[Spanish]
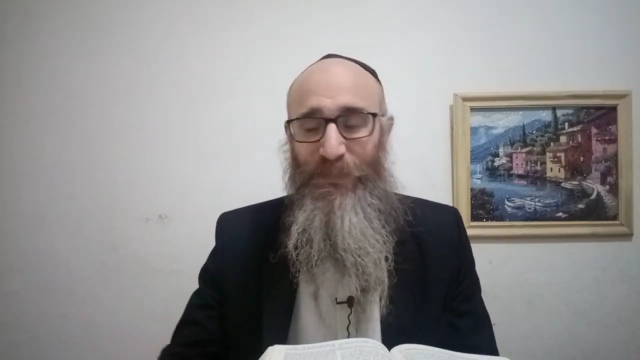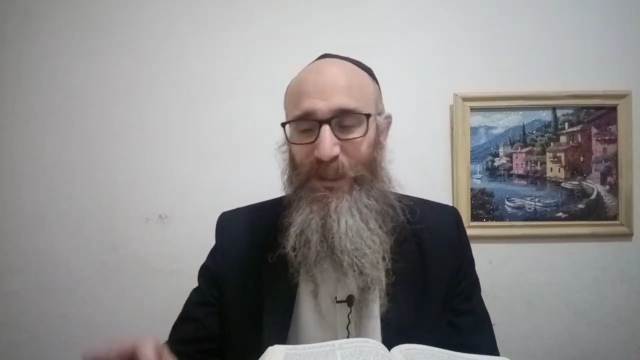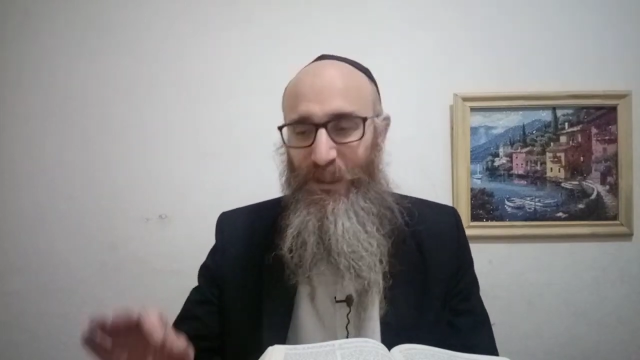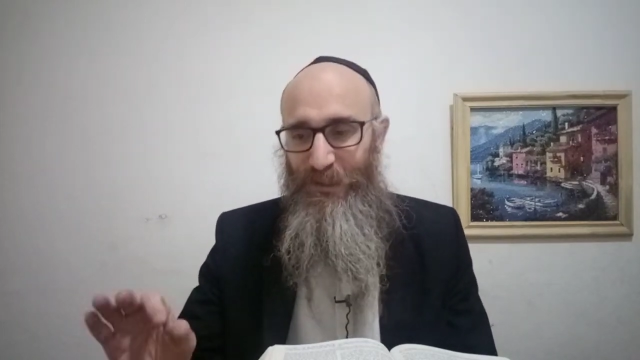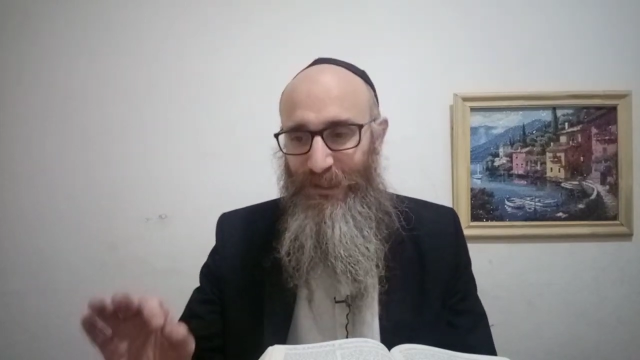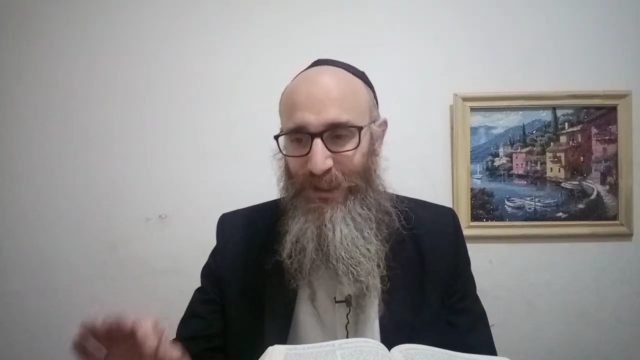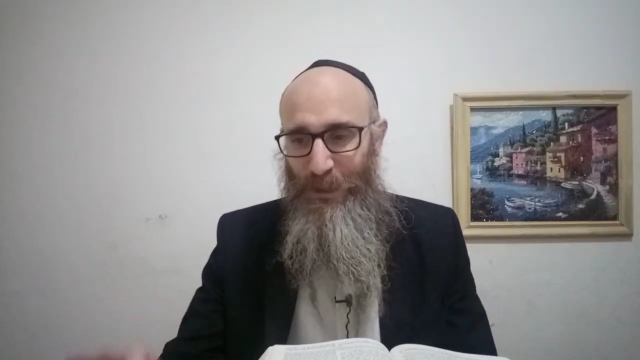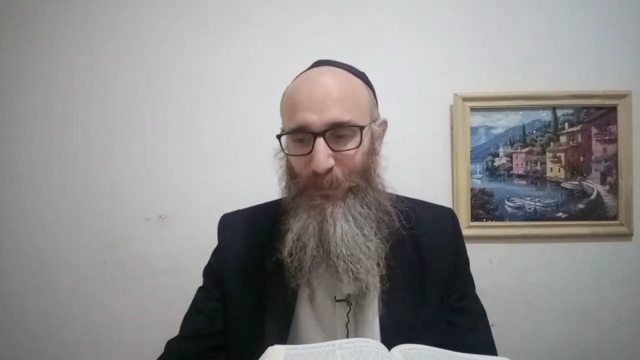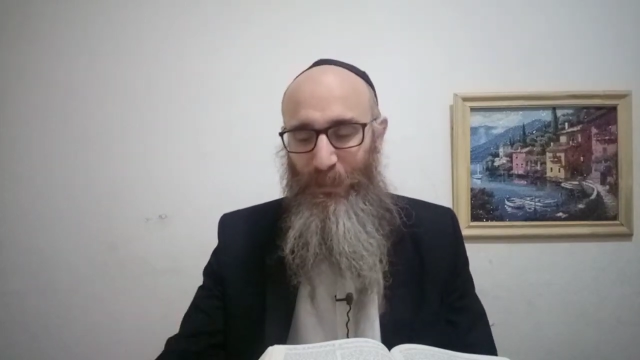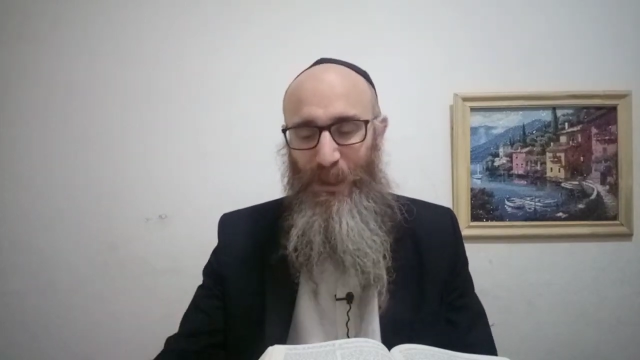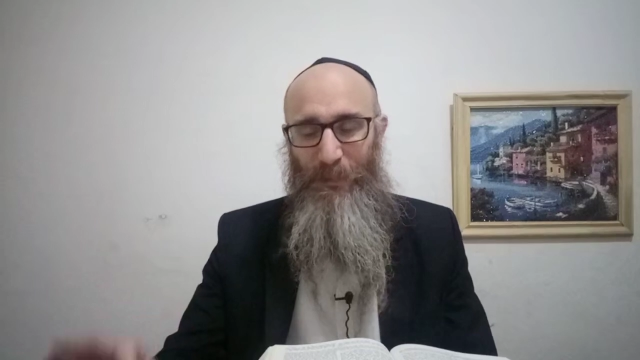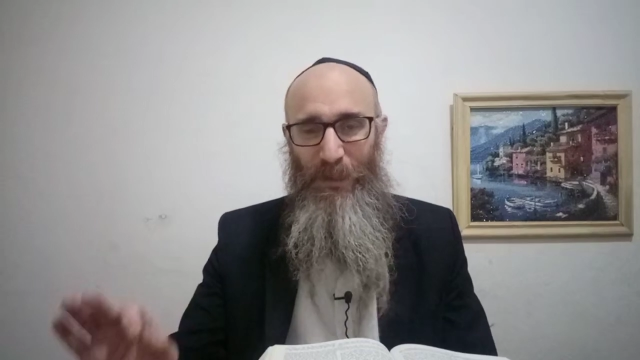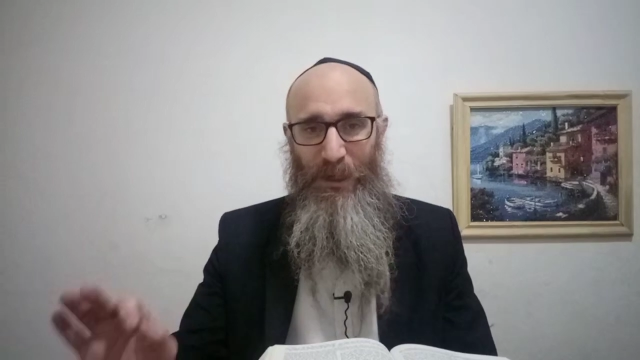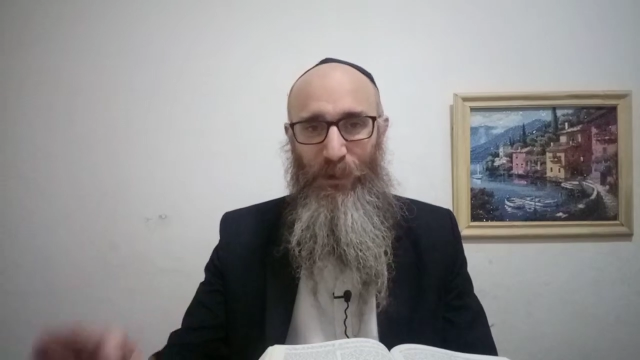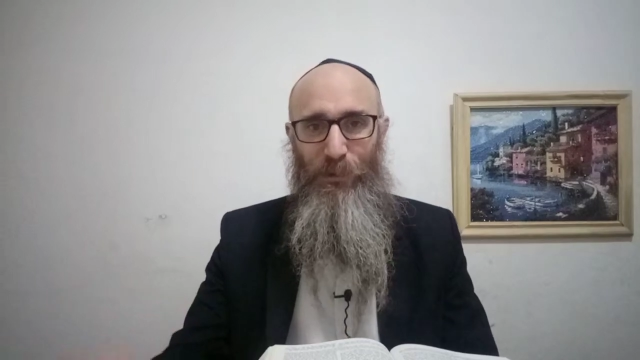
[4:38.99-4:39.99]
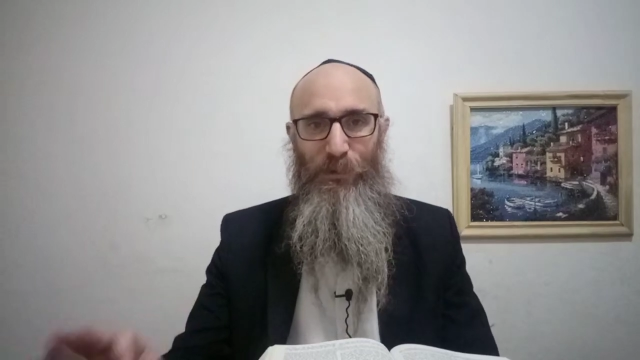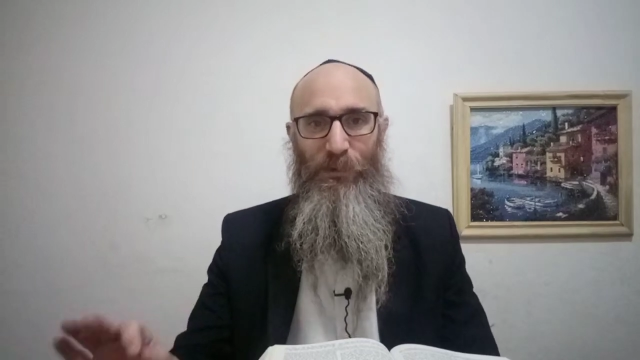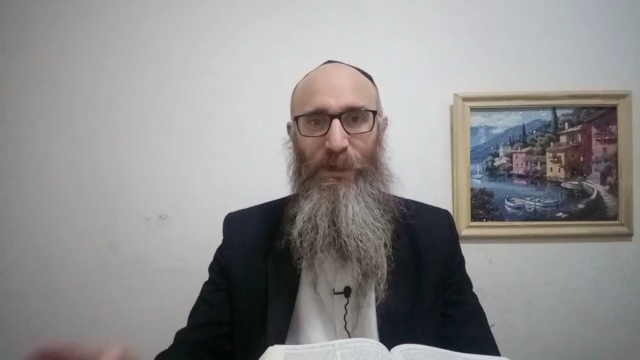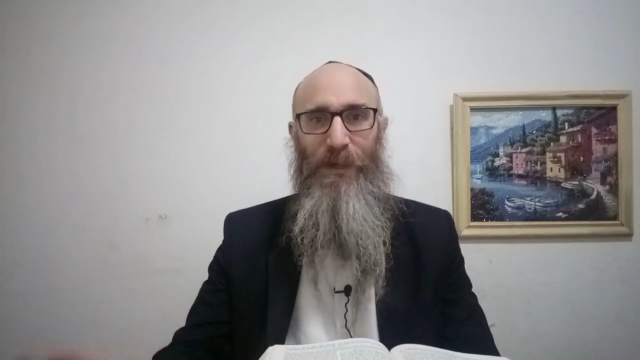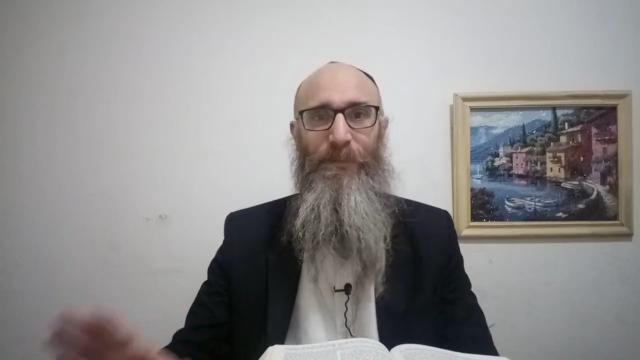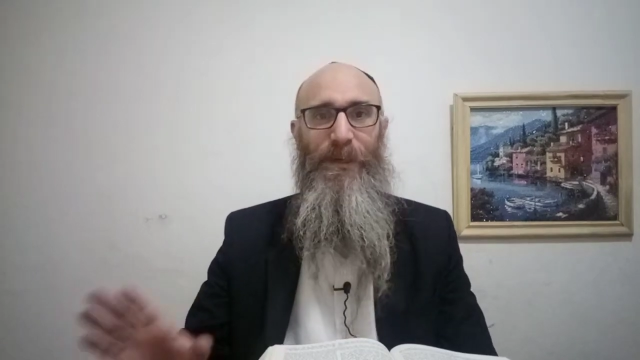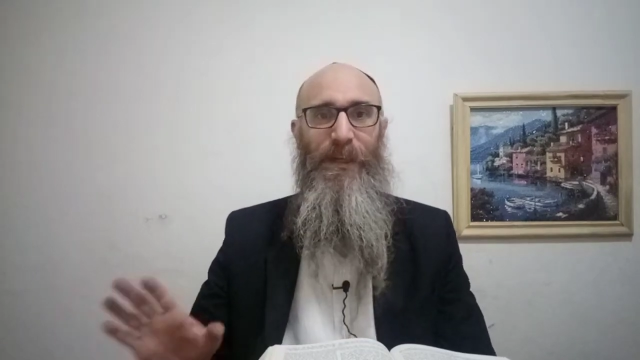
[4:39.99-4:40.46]
y se les preparó un
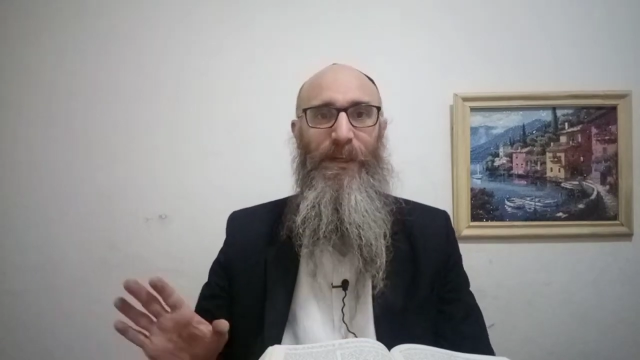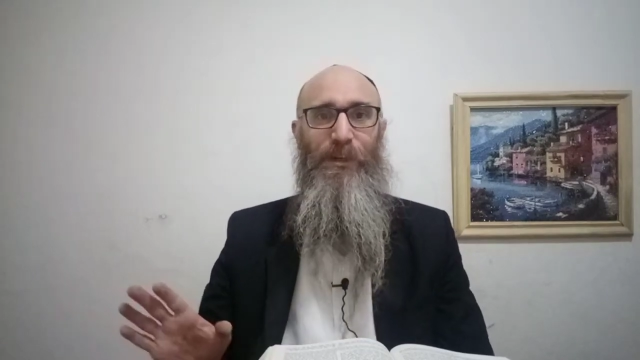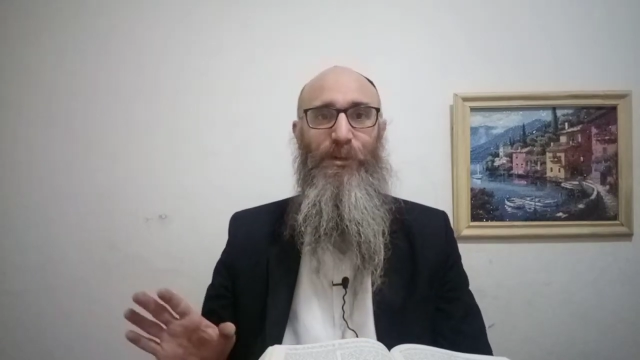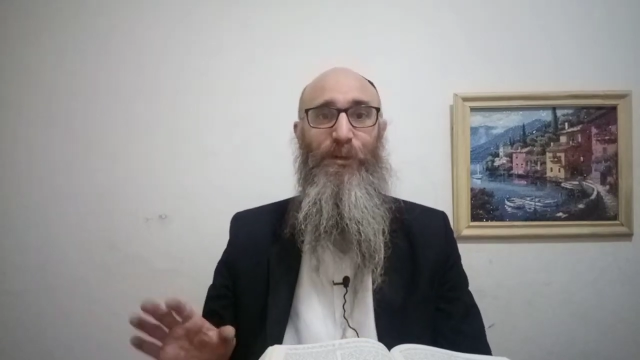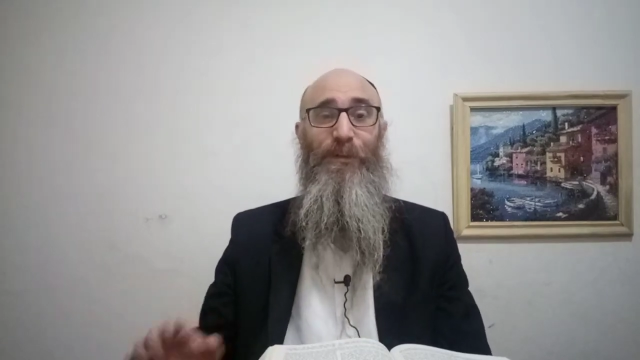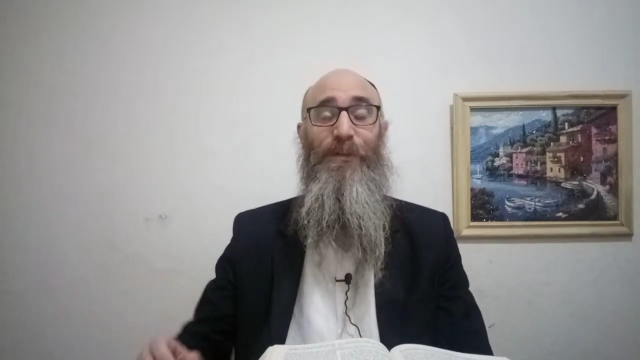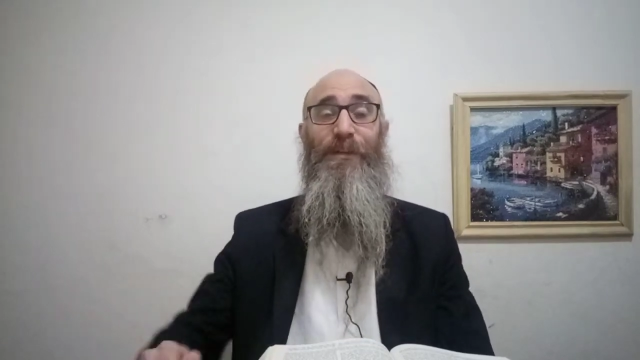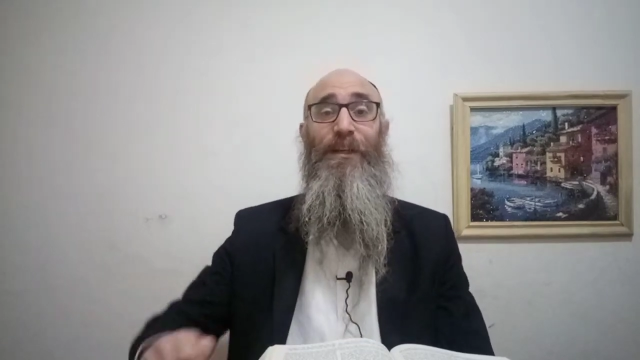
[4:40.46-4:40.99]
lugar para ellos